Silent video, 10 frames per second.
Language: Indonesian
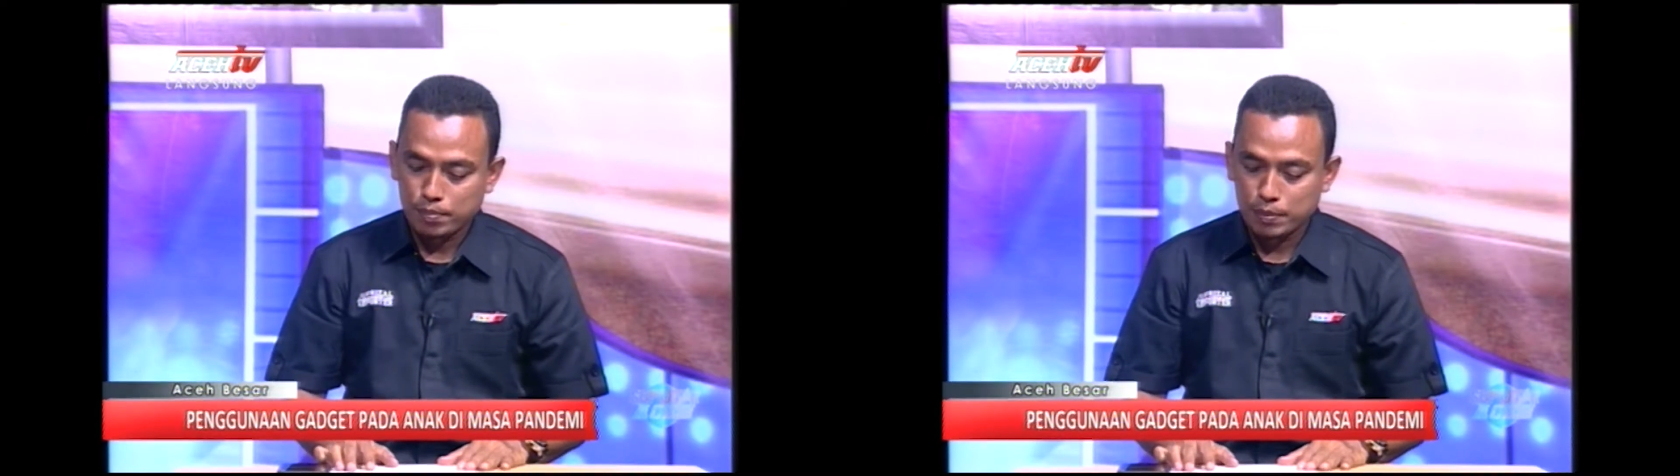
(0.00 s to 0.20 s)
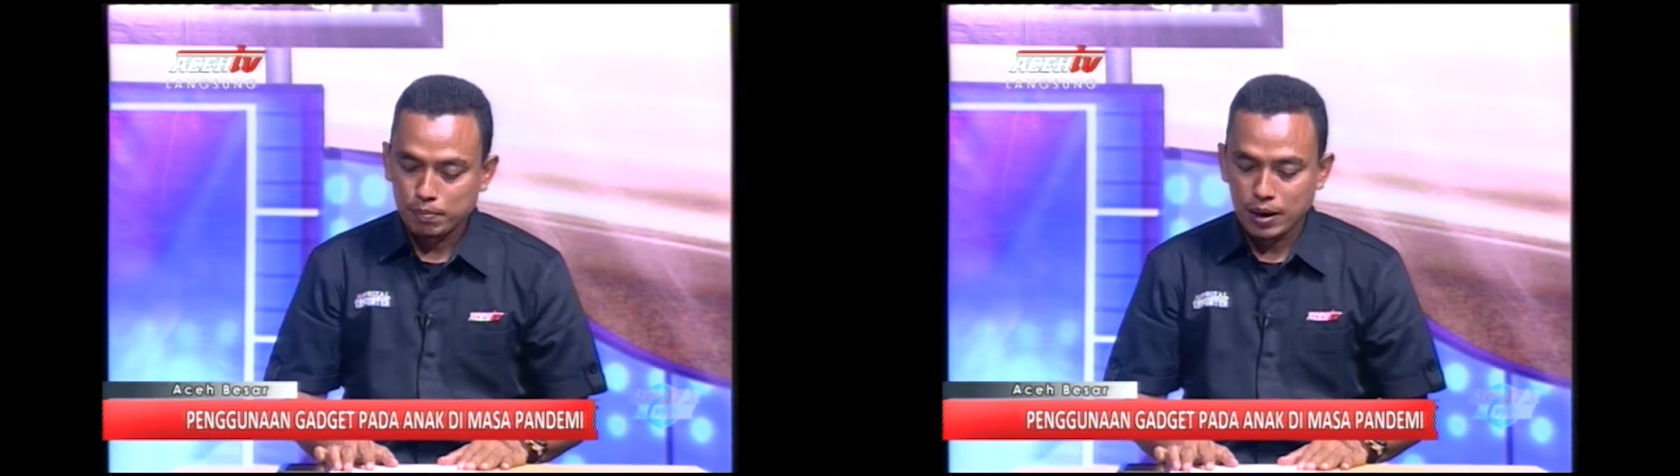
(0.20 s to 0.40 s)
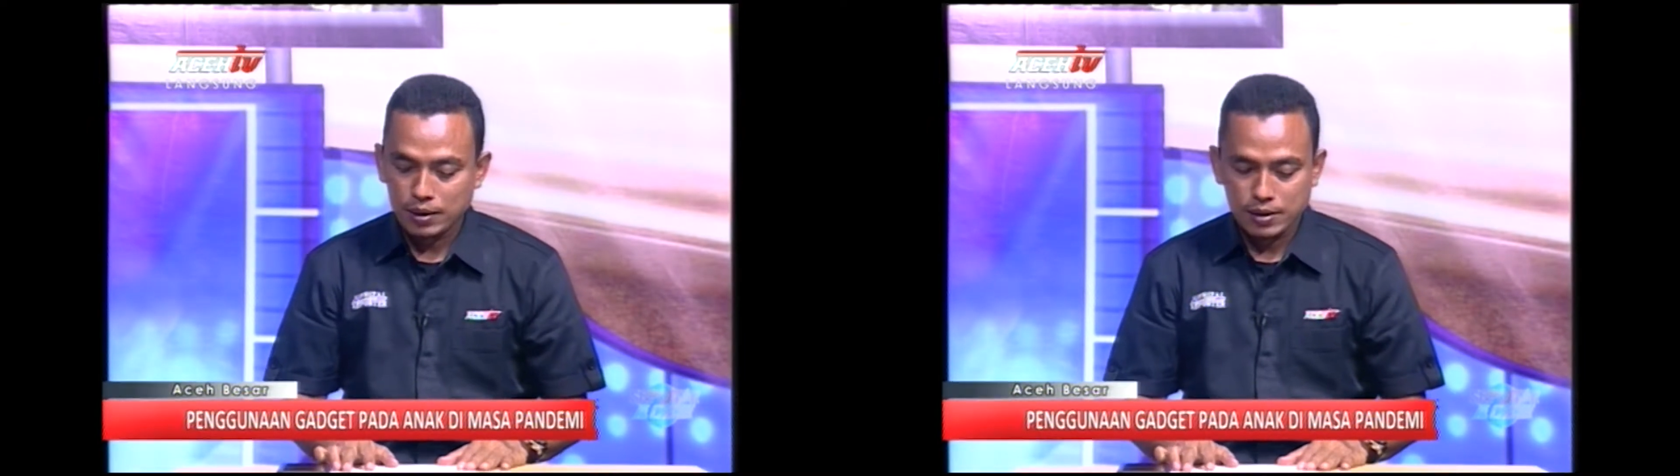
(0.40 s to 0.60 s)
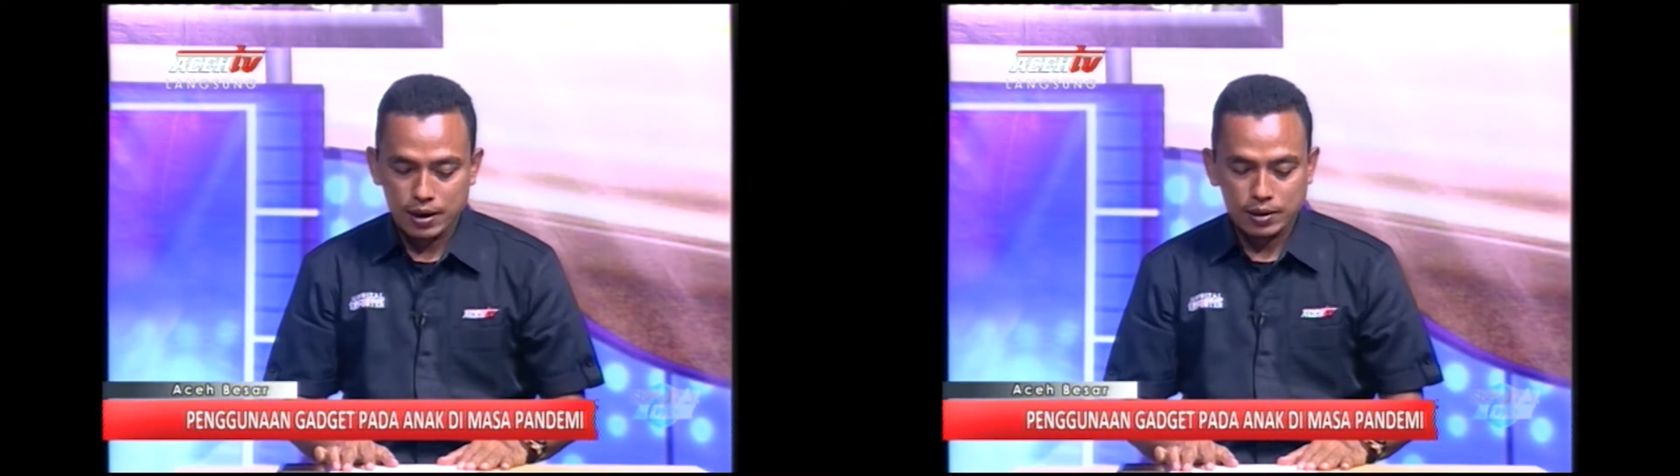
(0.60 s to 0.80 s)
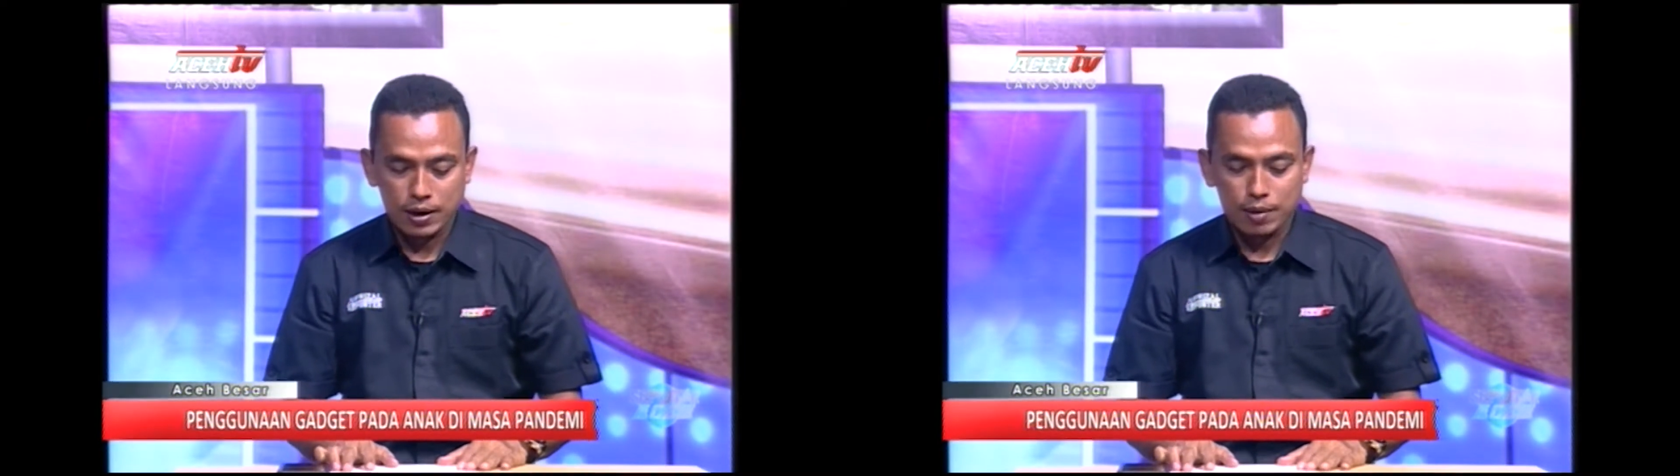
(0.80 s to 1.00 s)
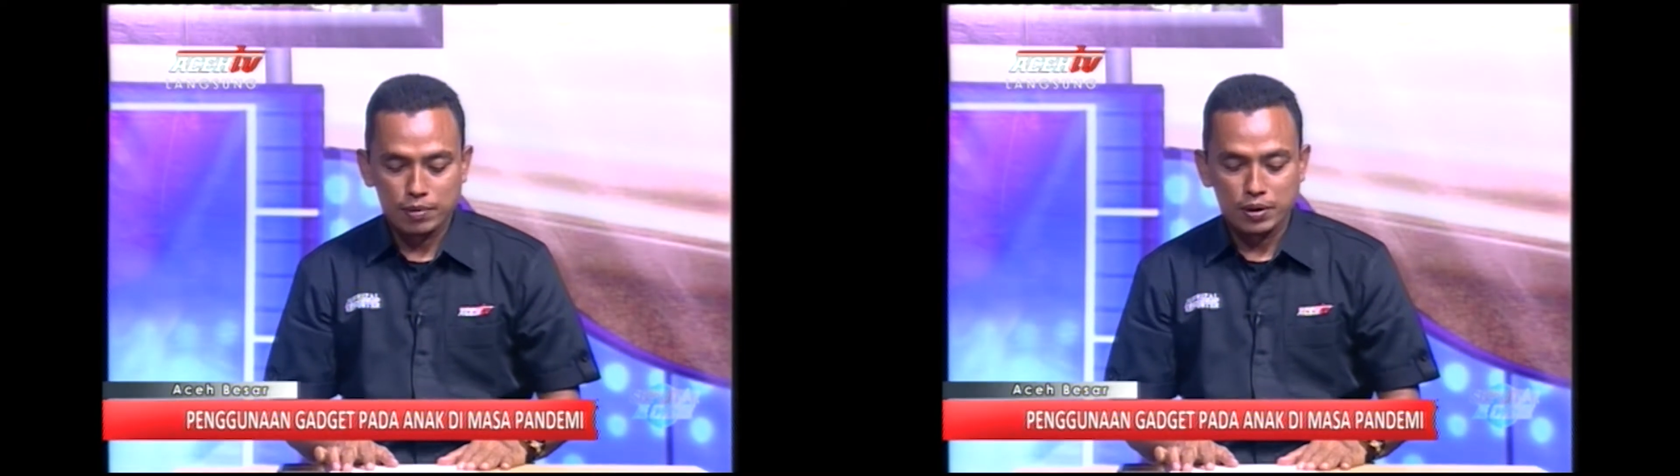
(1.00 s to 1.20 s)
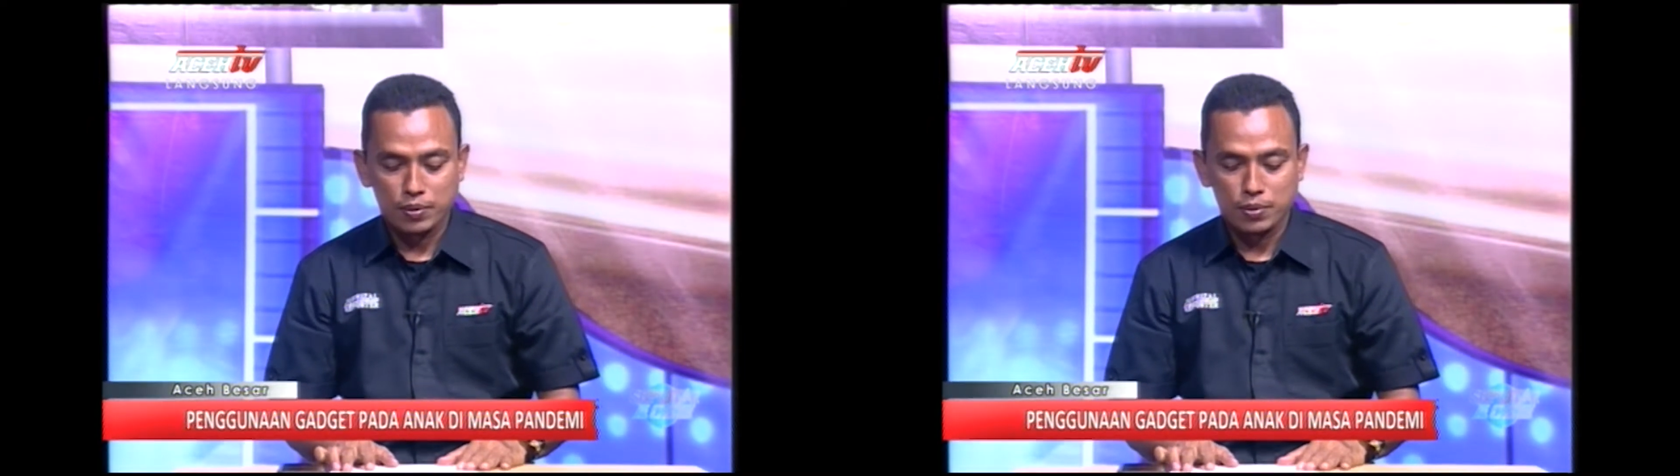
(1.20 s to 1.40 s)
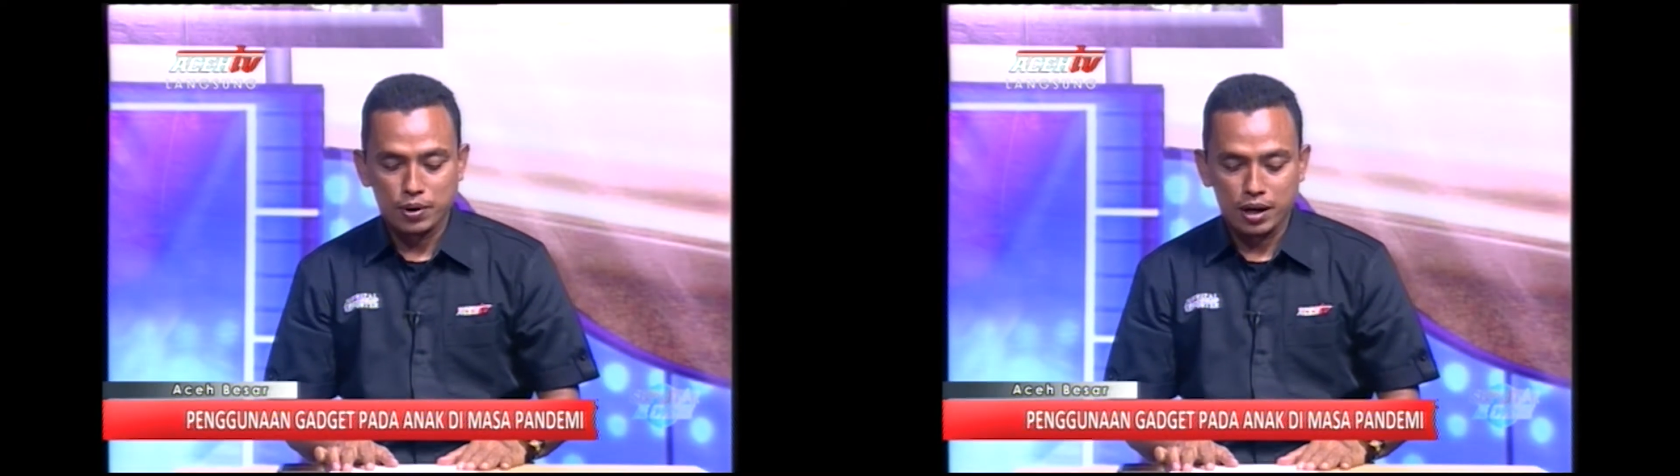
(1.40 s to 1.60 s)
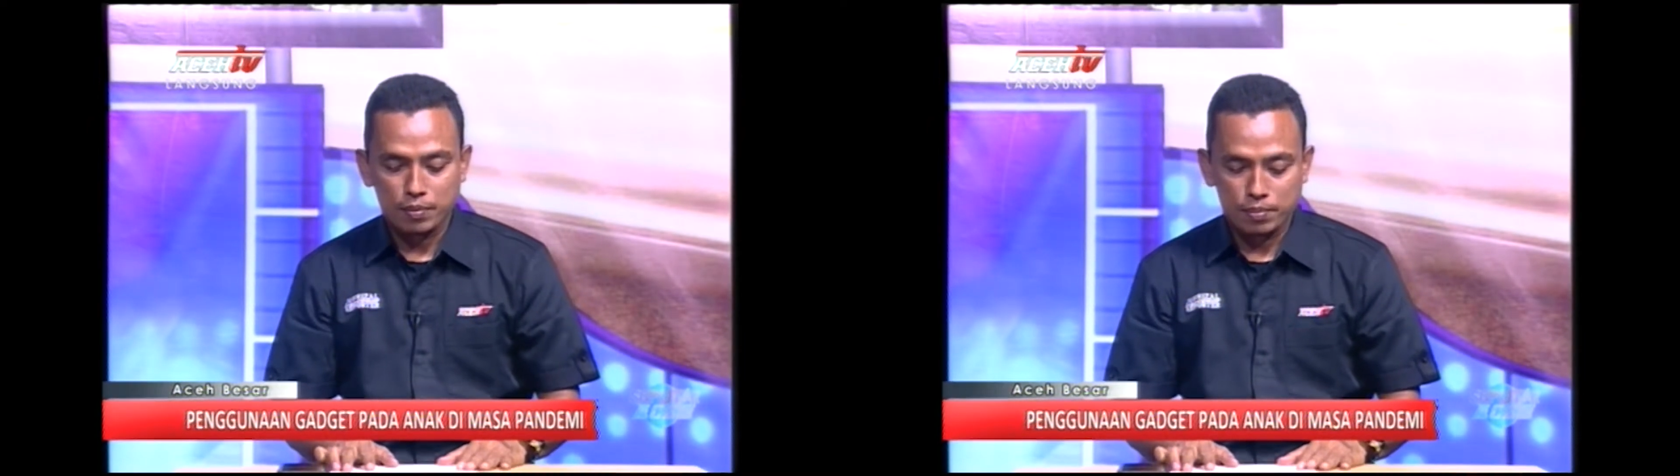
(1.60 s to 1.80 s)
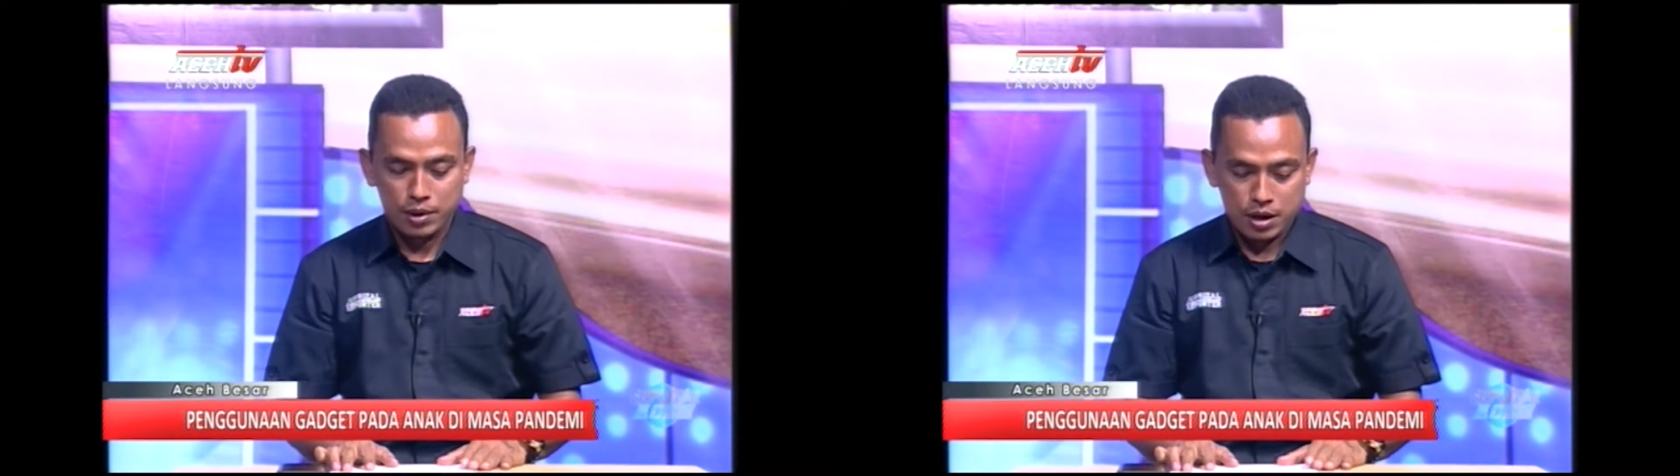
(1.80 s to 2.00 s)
pembelajaran dalam lingkungan